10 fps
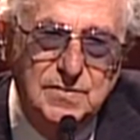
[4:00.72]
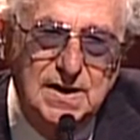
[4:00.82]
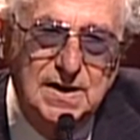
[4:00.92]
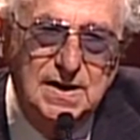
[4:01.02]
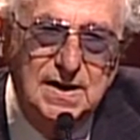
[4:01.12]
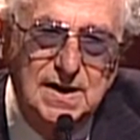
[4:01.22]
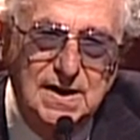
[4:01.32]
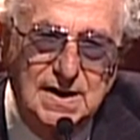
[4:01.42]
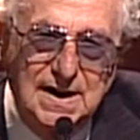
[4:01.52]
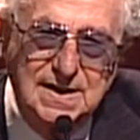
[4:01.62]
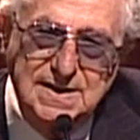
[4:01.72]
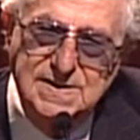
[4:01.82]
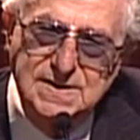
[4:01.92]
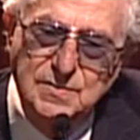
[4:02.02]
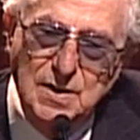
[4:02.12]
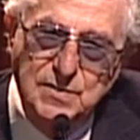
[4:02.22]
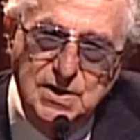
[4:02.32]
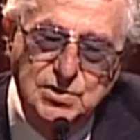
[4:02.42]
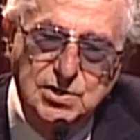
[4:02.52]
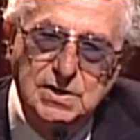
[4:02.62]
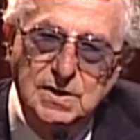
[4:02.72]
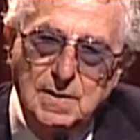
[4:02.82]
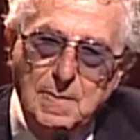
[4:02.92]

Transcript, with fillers: miei grandissimi amici,